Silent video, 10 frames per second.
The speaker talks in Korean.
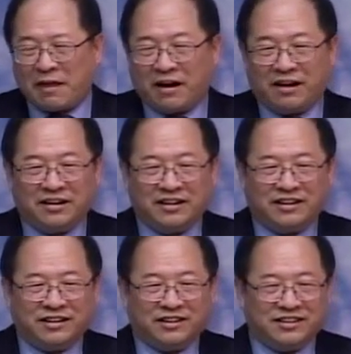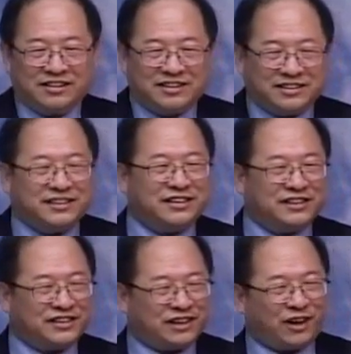아,
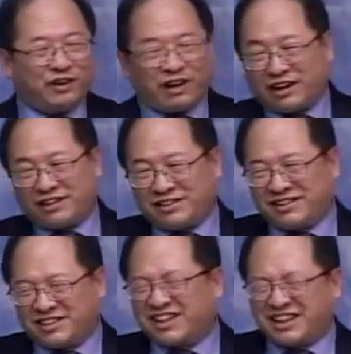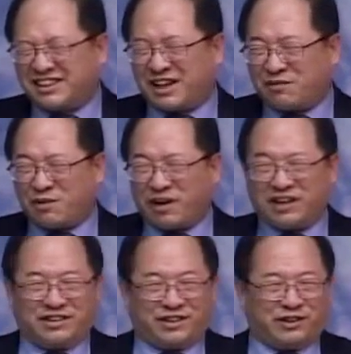끝을 결과를 끝까지 잘 못
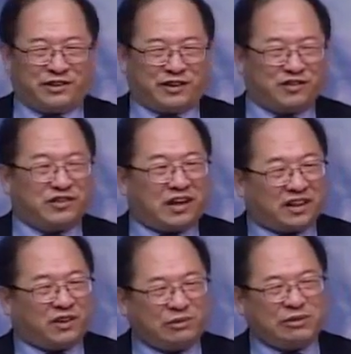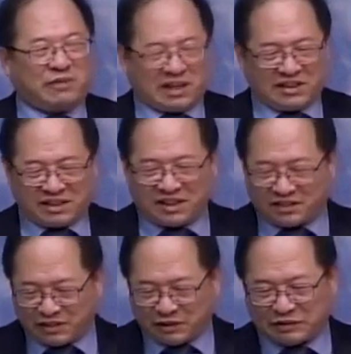가는 경우 중간에 너무 많이
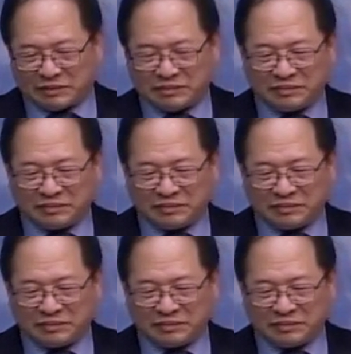새는 경우.